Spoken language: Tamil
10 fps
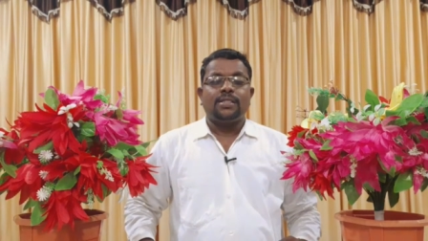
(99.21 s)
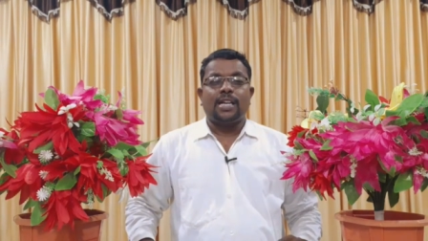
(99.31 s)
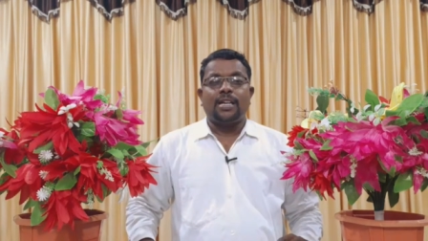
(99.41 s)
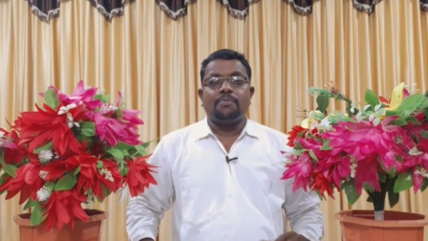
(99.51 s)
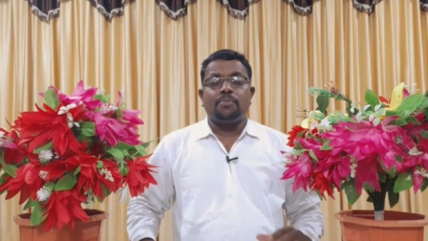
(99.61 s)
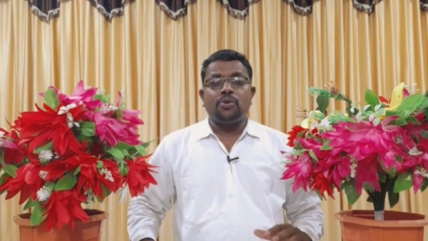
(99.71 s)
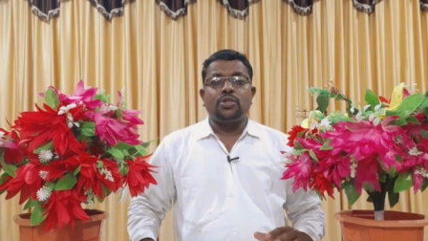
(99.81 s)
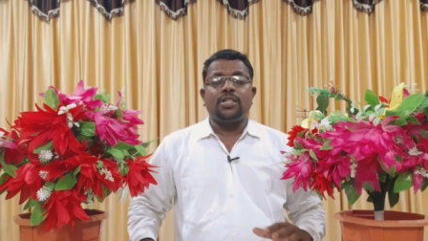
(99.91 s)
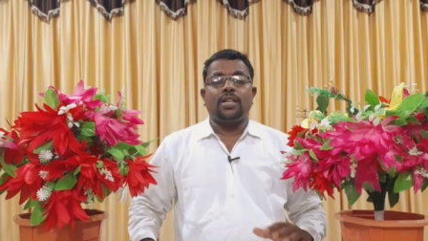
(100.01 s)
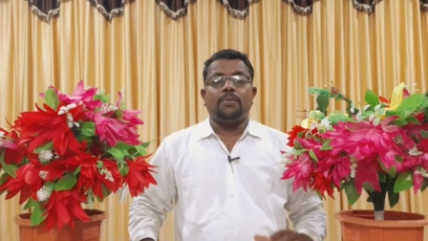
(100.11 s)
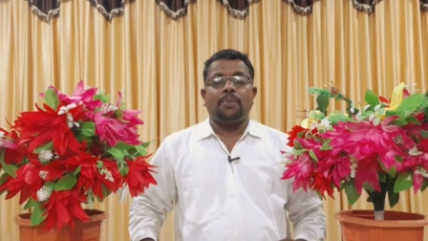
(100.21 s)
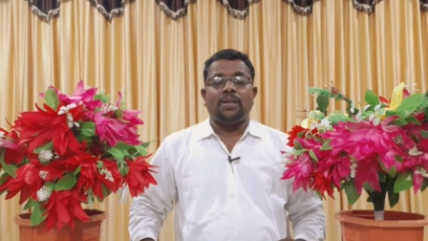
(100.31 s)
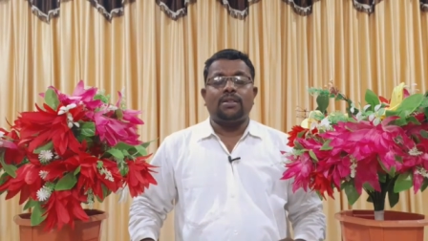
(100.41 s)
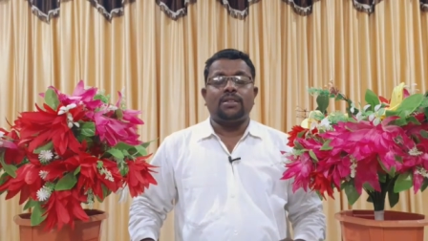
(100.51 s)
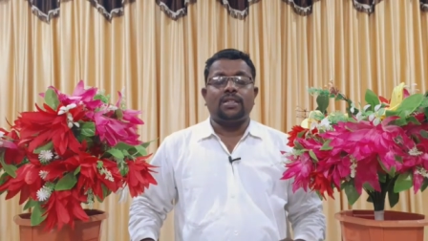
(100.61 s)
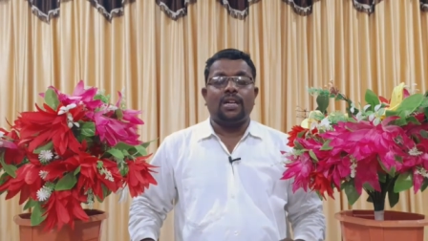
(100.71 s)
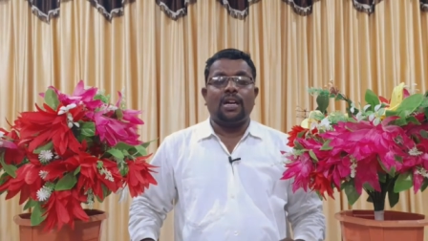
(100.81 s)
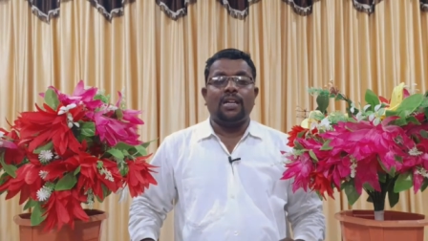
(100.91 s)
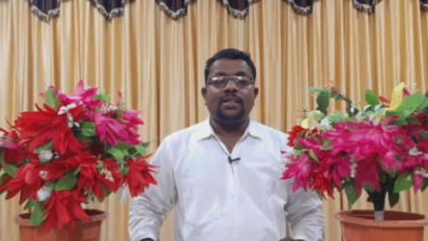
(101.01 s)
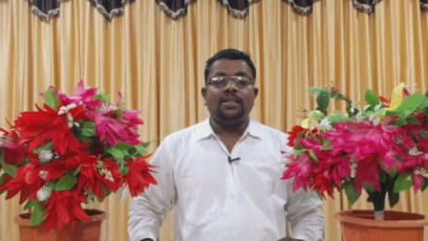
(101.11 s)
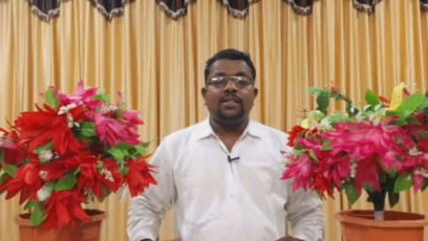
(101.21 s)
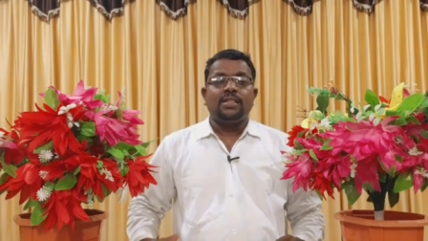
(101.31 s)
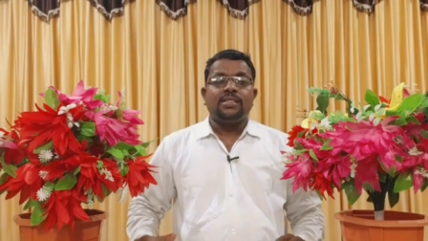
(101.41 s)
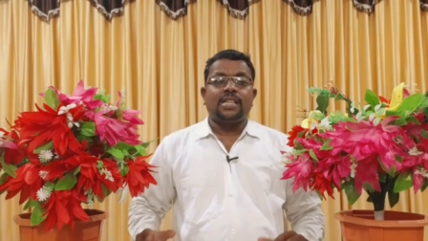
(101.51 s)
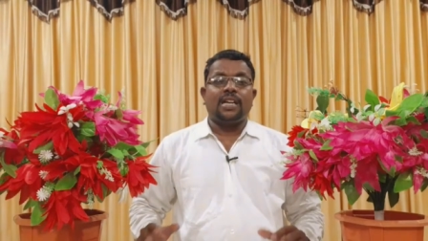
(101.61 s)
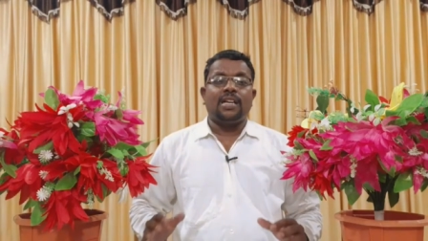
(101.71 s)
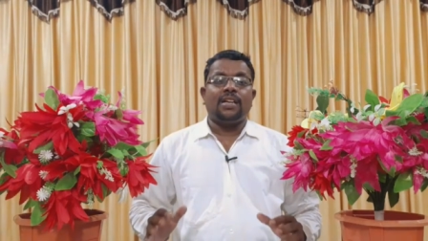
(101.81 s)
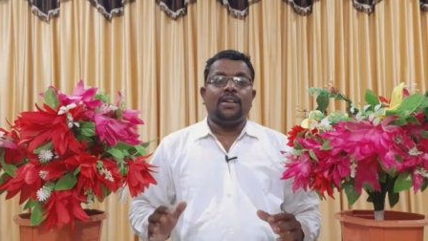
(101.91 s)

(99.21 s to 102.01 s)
சில பூச்சிகள் பட்டிருந்தனால சில